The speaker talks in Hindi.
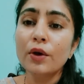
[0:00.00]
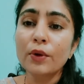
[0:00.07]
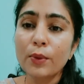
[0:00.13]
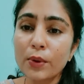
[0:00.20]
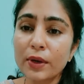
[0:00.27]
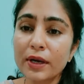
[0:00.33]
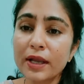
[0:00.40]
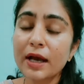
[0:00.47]

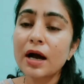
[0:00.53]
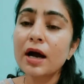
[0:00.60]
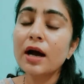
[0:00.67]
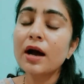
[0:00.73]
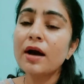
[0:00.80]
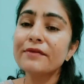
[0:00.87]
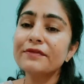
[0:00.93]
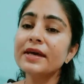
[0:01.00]
रोकने का
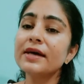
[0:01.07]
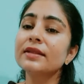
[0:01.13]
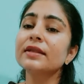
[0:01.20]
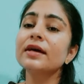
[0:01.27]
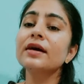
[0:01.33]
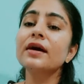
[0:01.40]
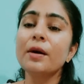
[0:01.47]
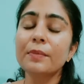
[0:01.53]
काफ़ी हद
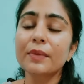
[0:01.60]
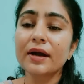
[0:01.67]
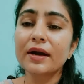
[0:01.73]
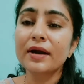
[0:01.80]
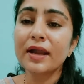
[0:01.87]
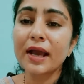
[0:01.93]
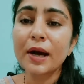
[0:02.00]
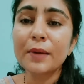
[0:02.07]
तक कम
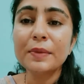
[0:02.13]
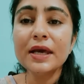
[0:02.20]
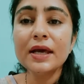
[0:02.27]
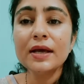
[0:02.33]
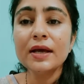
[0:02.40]
करने का भी